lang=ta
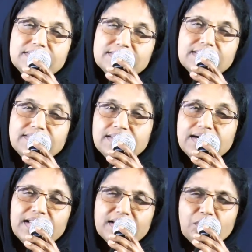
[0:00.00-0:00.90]

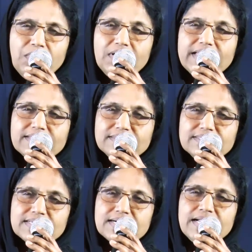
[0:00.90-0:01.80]
சித்தங்களை நம்மளுடைய
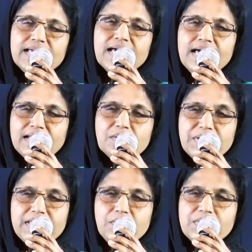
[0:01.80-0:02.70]
திட்டங்களை நம்ம
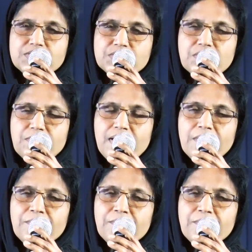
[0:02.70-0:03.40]
நிறைவேற்றுகிறோமா